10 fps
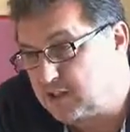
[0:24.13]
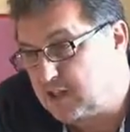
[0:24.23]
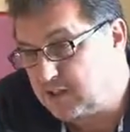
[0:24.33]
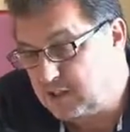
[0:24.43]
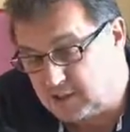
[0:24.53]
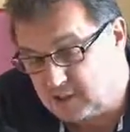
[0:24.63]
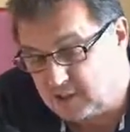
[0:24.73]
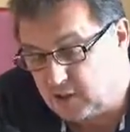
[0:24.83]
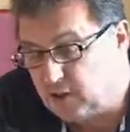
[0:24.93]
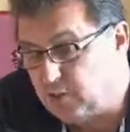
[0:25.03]
nie, niech ci
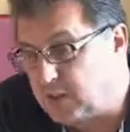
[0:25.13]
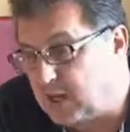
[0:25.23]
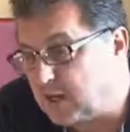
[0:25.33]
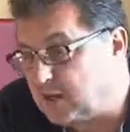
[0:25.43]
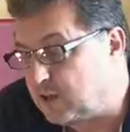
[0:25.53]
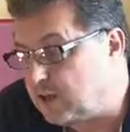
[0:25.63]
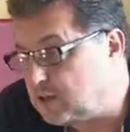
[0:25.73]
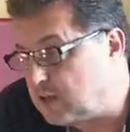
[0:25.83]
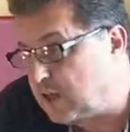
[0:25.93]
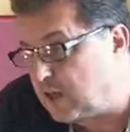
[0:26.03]
co go wybierali, niech go
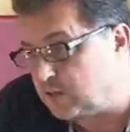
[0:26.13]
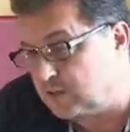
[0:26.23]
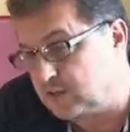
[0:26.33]
oceniają.